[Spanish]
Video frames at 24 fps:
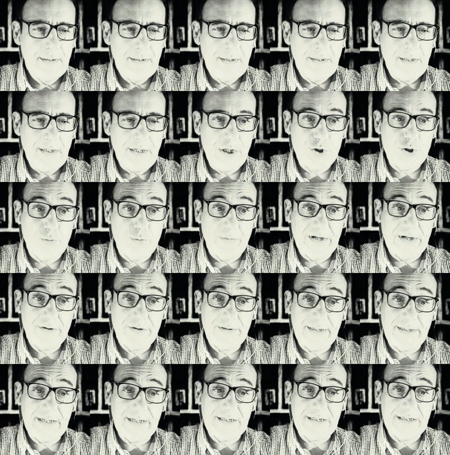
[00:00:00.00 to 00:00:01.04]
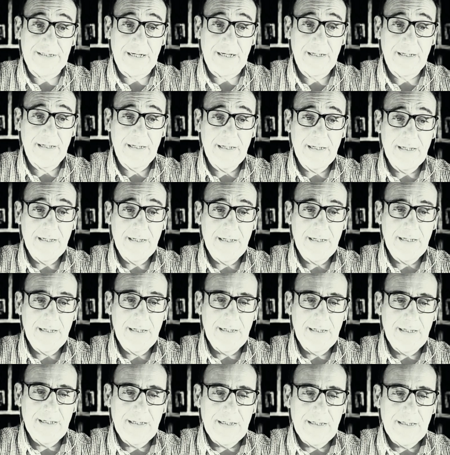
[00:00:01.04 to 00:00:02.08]
Y su mano derecha
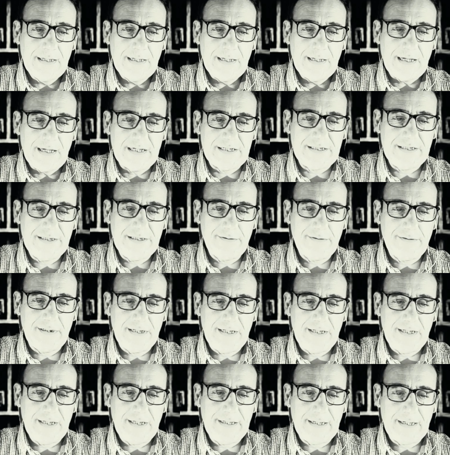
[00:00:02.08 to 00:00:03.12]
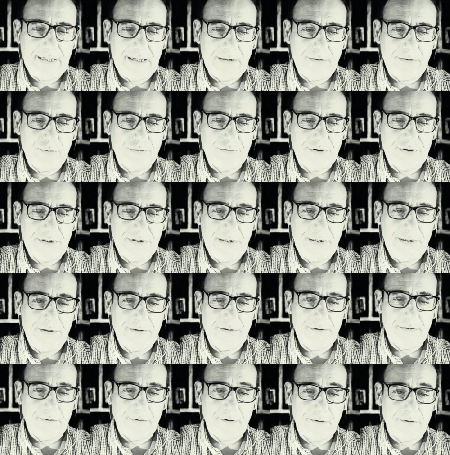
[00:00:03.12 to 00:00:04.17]
ha sido en ella el
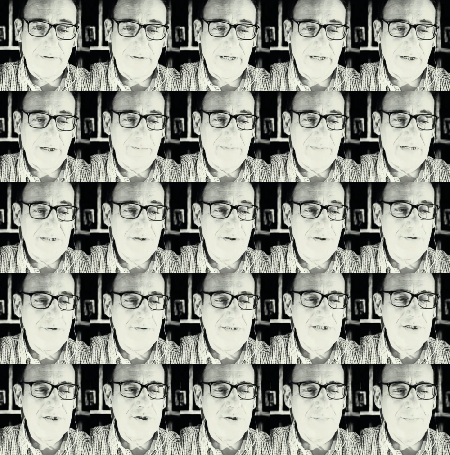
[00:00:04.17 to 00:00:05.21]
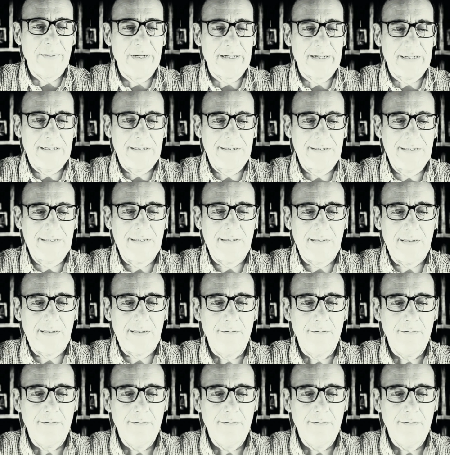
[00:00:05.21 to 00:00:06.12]
cuchillo con que cometió dicho parricidio,